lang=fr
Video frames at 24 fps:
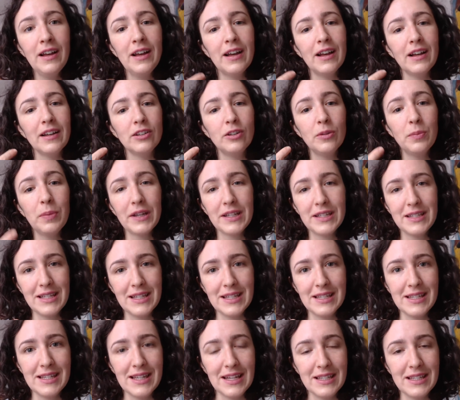hein, de prise
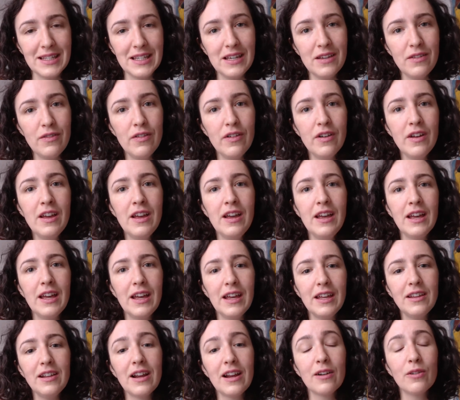d'initiative et
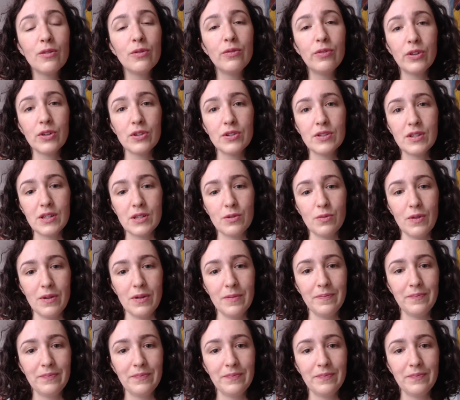de la confiance en soi.